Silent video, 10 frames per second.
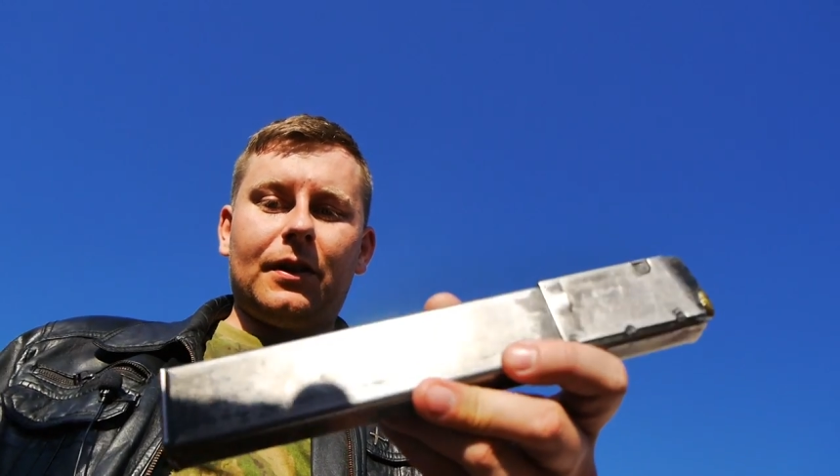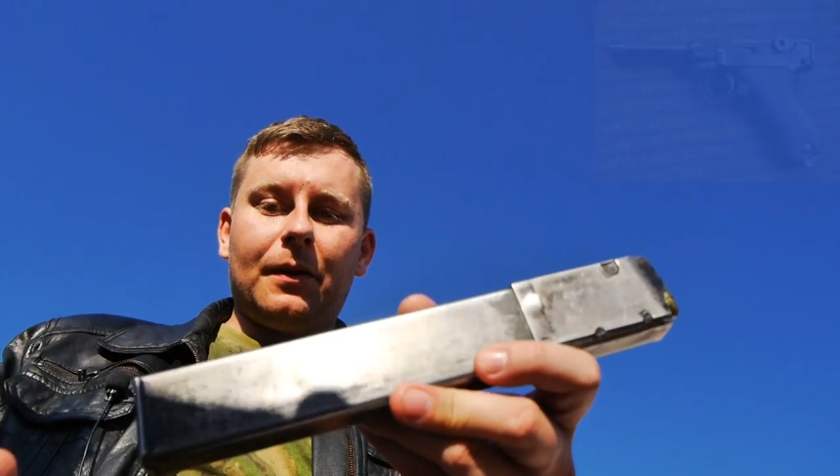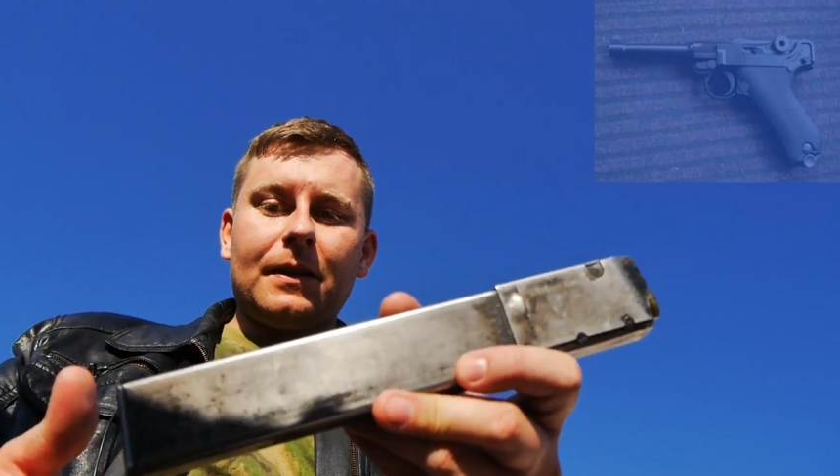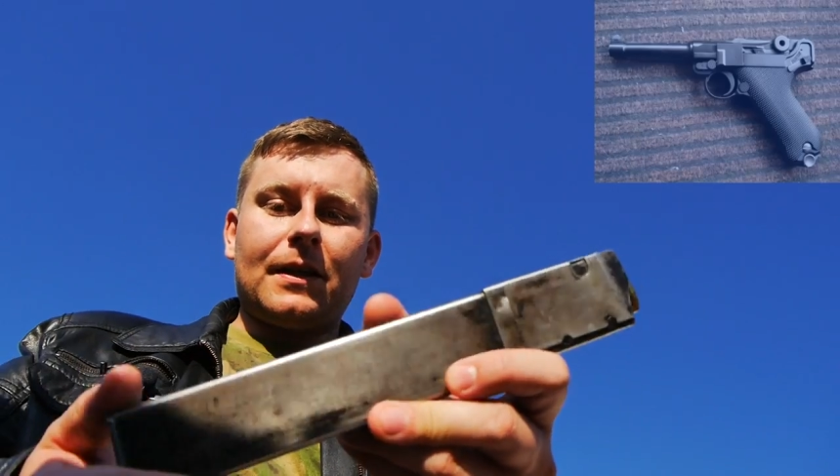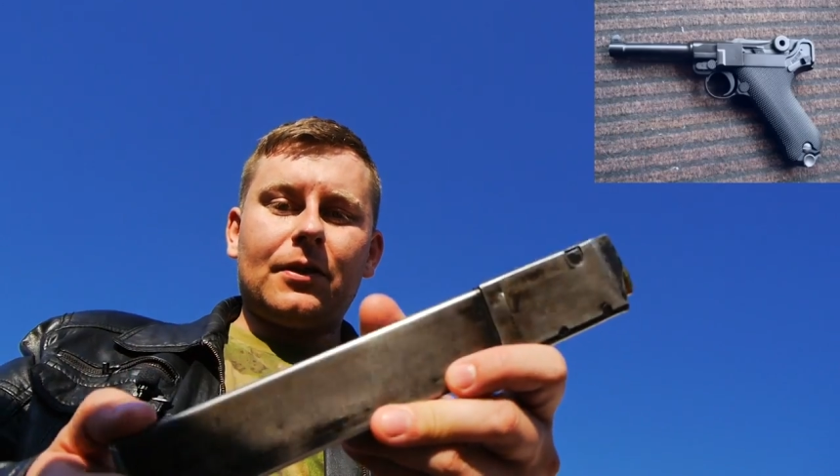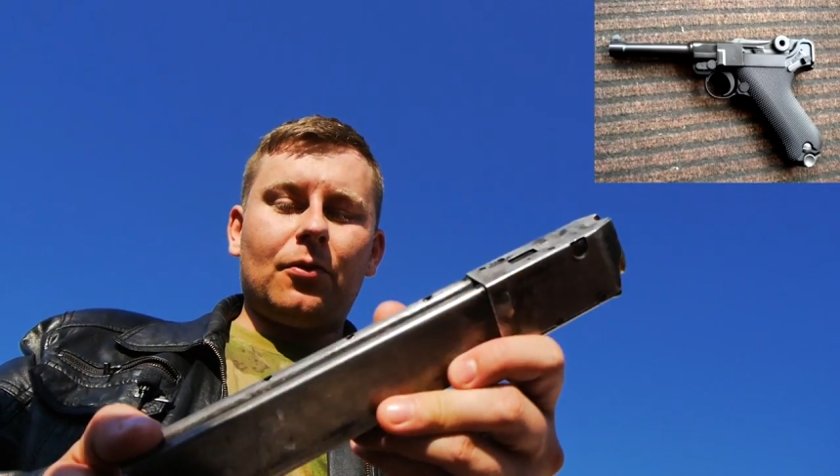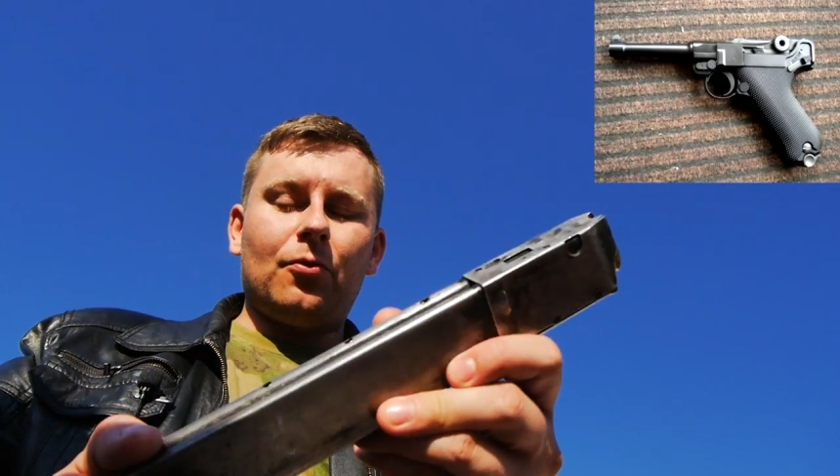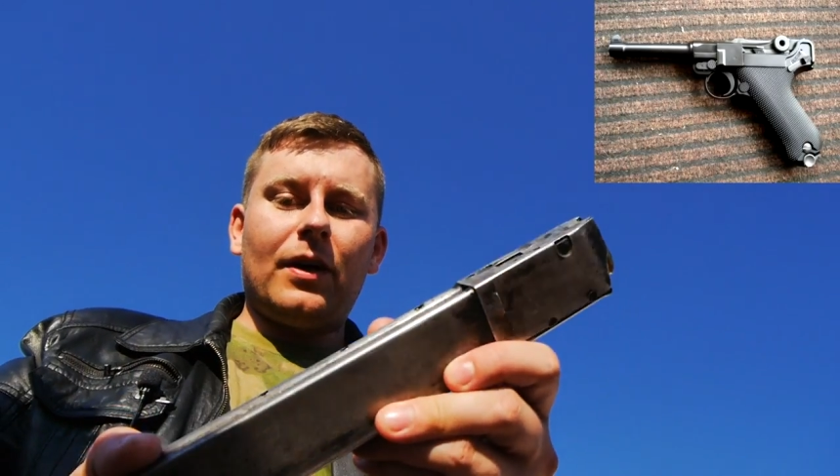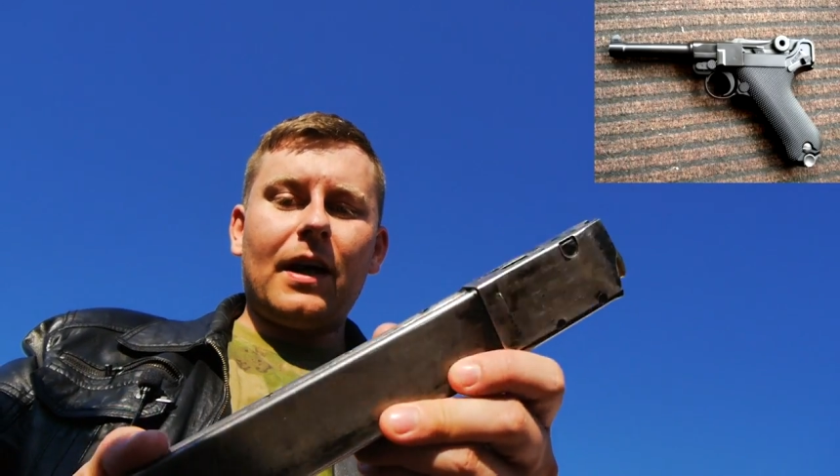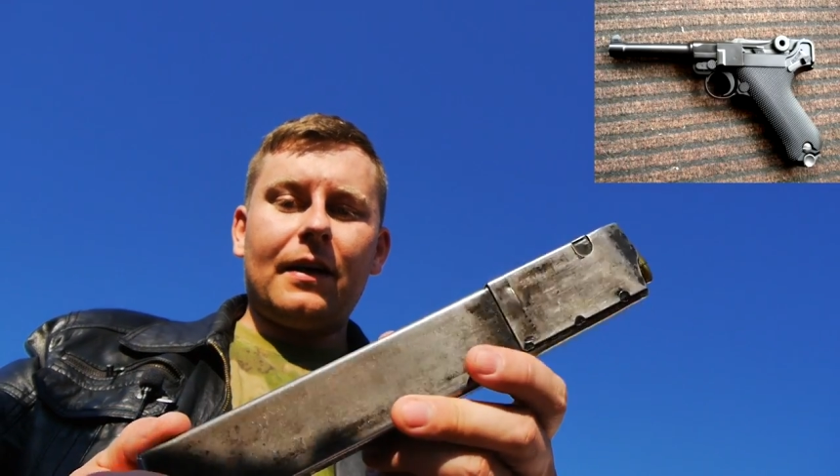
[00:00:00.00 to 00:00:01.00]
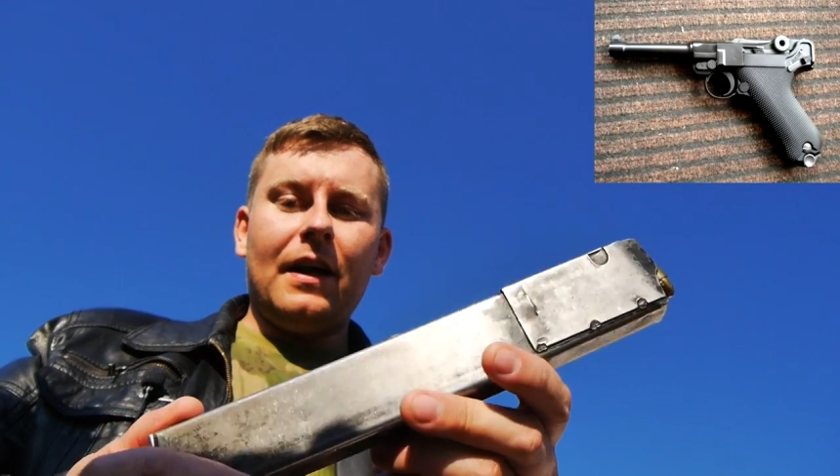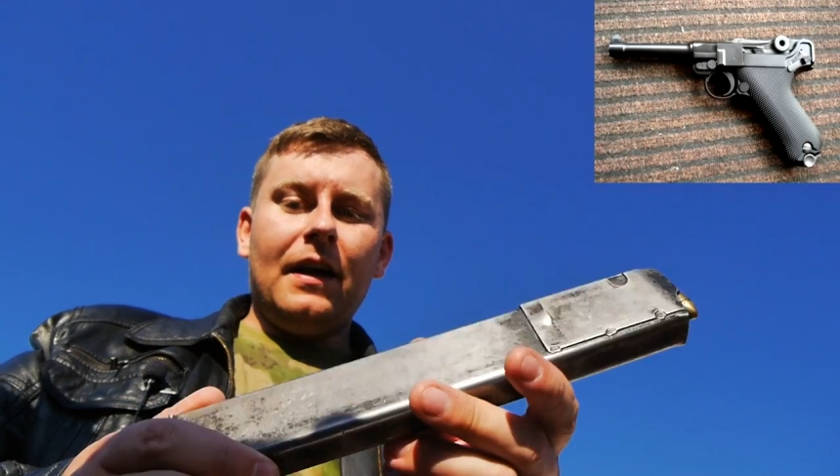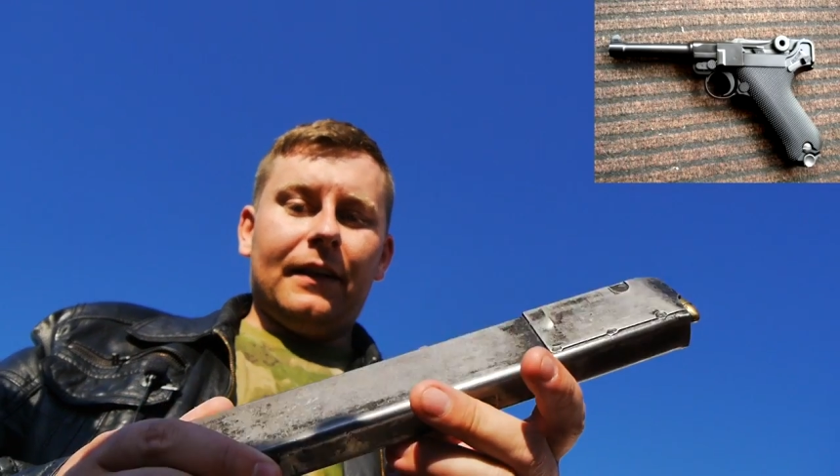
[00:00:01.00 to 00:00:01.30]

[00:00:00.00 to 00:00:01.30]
niemieckie, co Lugery,